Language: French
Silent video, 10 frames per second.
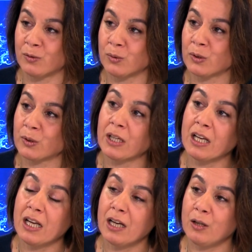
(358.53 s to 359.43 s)
disons que
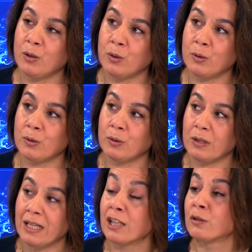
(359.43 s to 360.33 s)

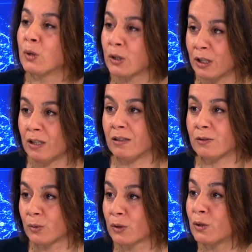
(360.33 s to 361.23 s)
l'Inde moghole,
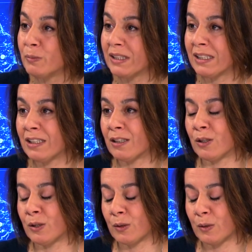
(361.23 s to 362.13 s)
donc dominée
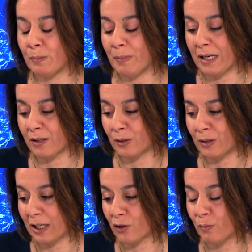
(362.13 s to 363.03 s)
euh, par,
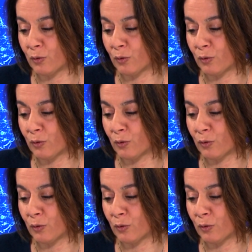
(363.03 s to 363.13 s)
largement